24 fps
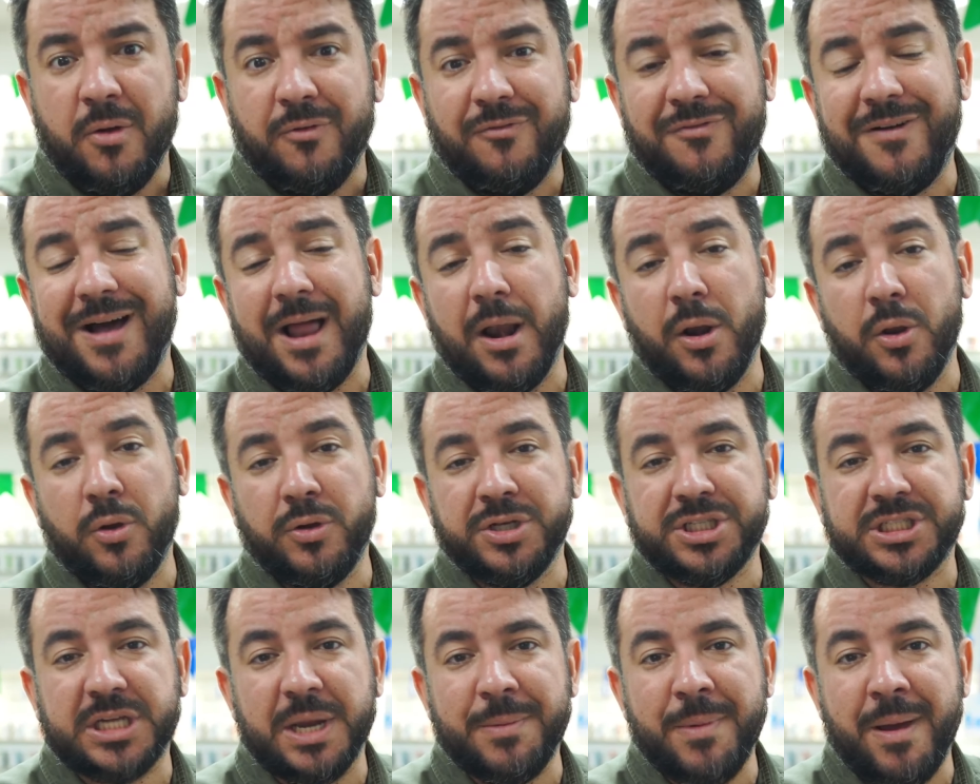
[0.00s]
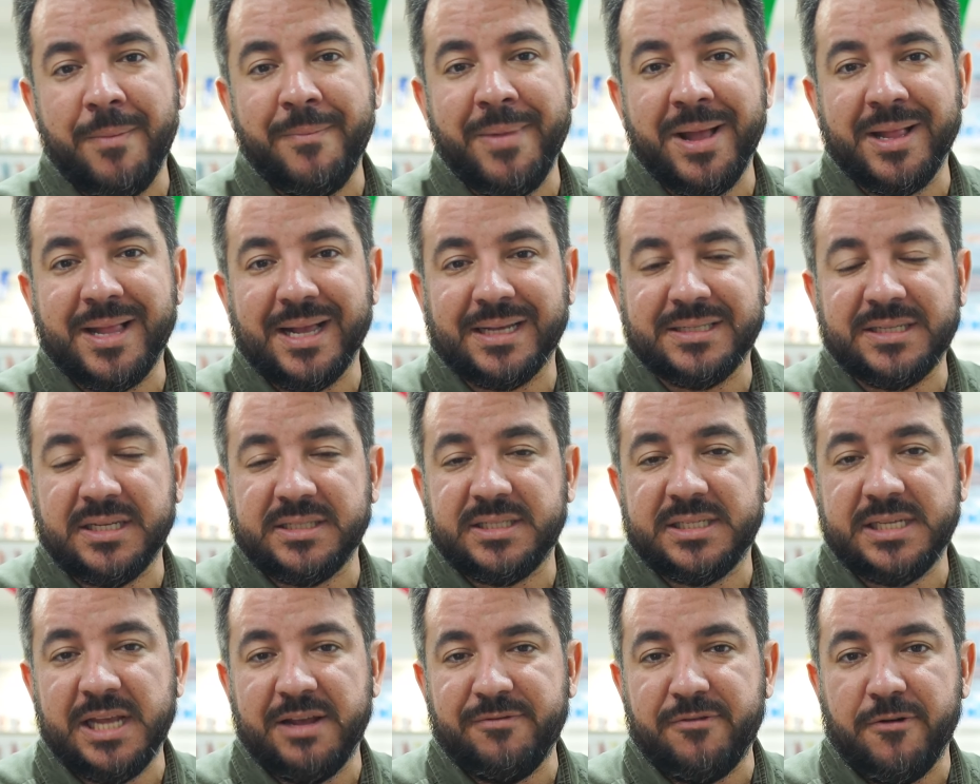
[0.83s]
Valor extremamente
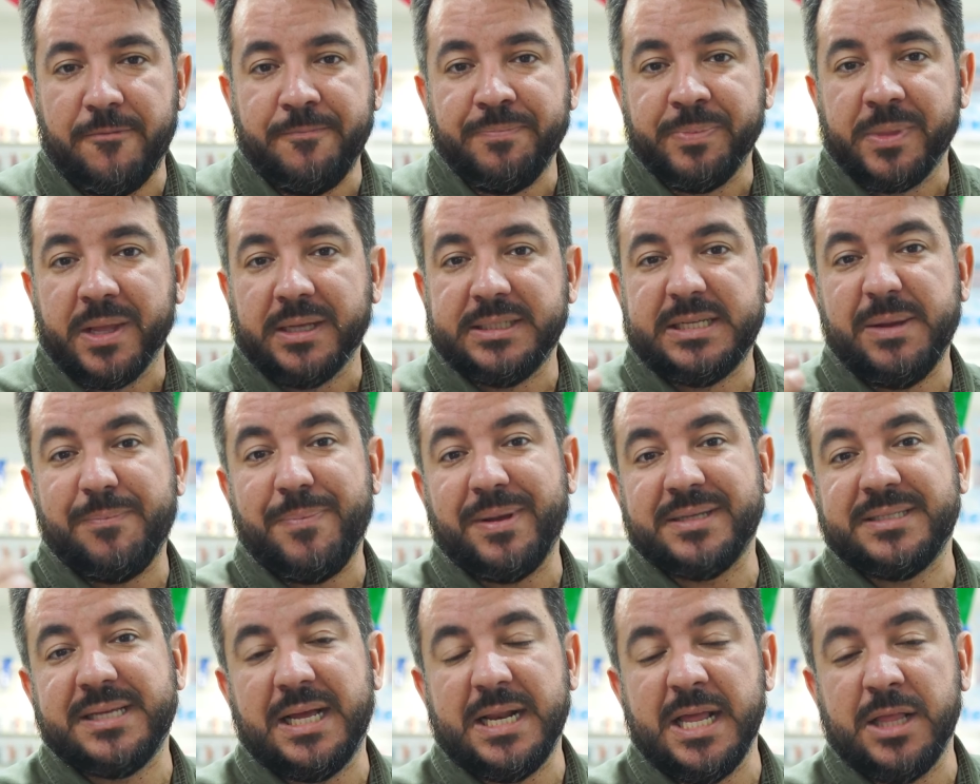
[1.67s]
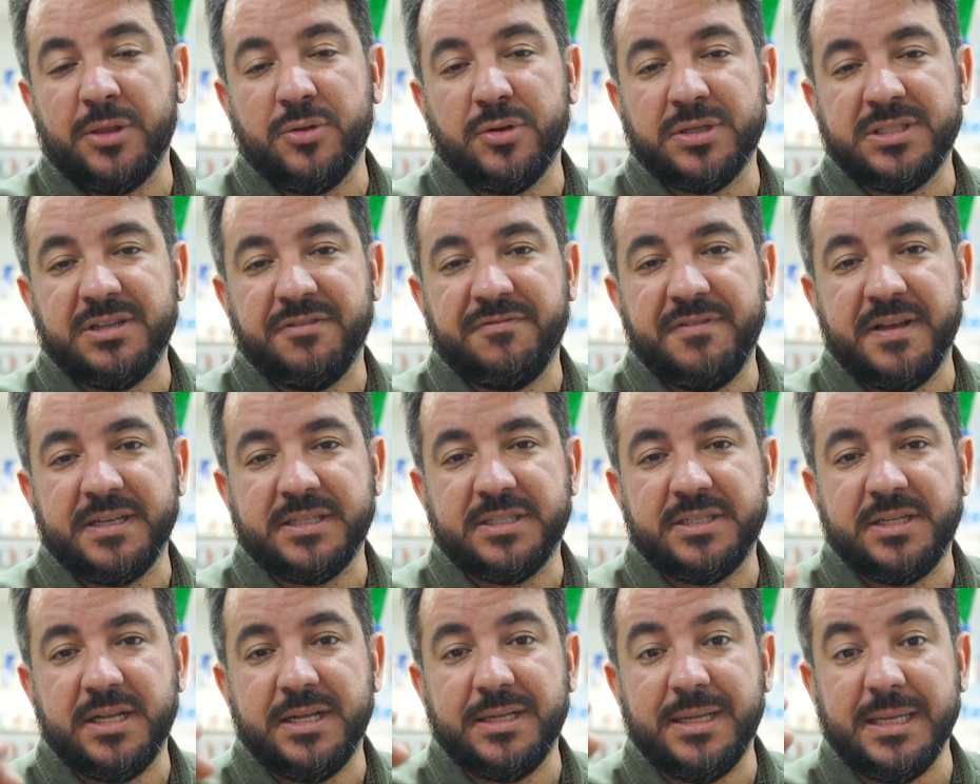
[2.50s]
acessível, você parcela em 12
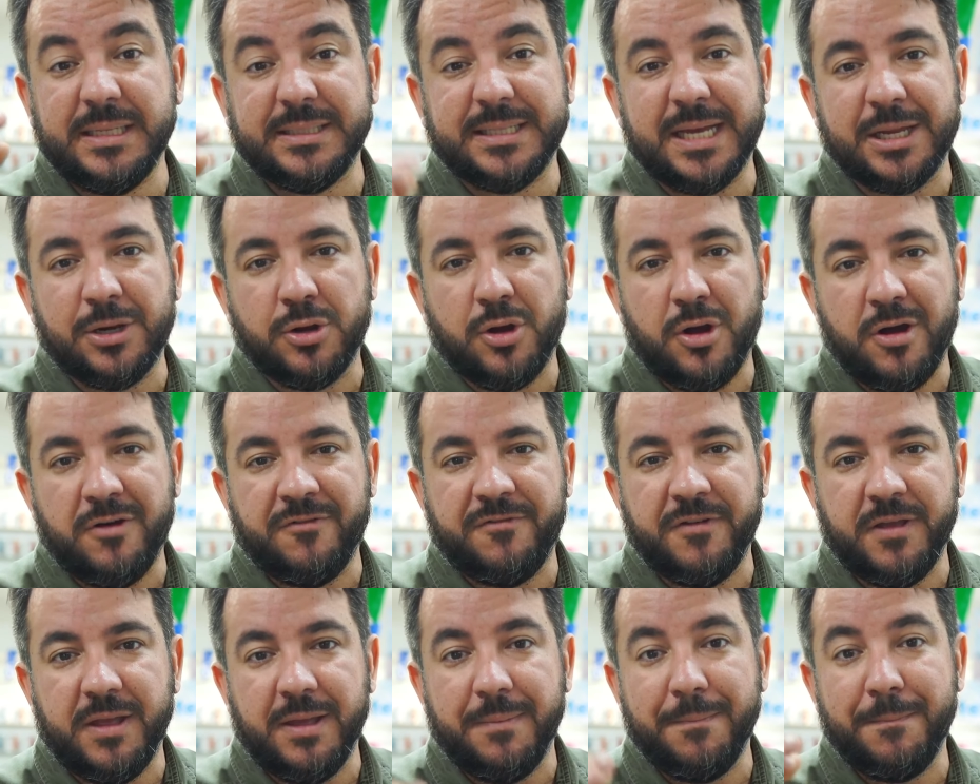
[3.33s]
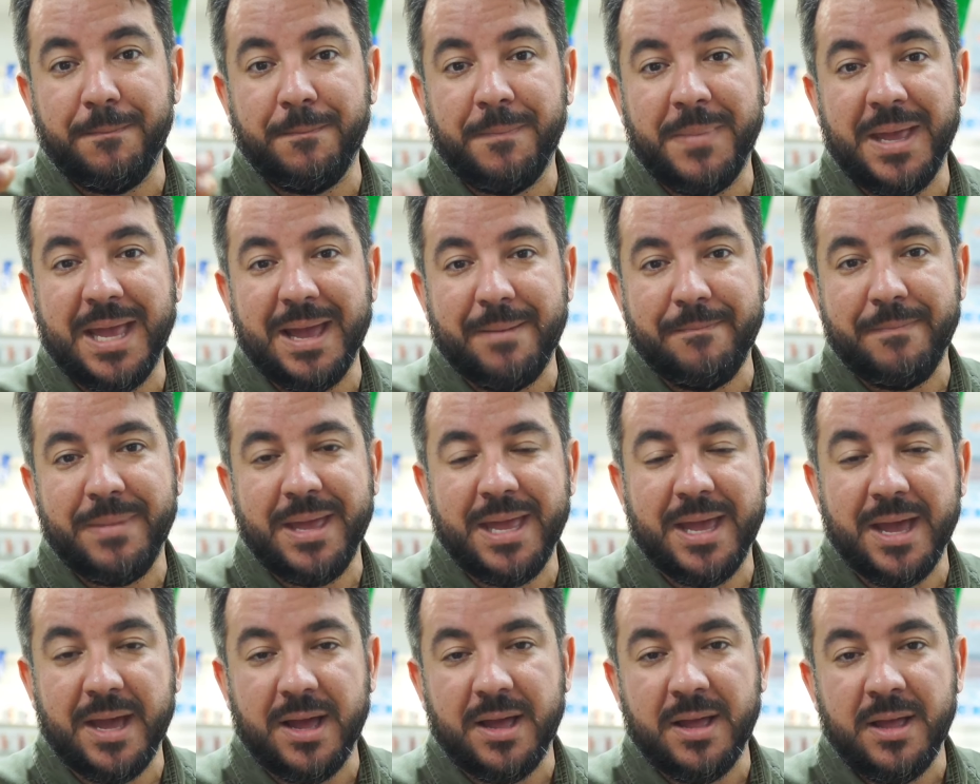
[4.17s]
vezes de
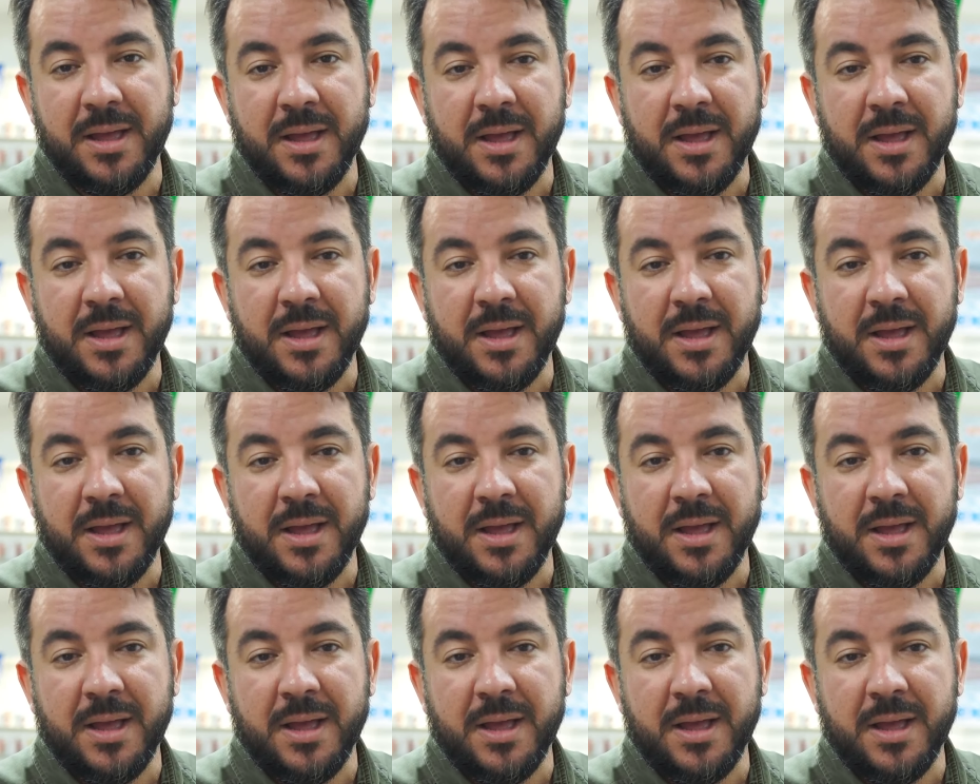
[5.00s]
R$19,66.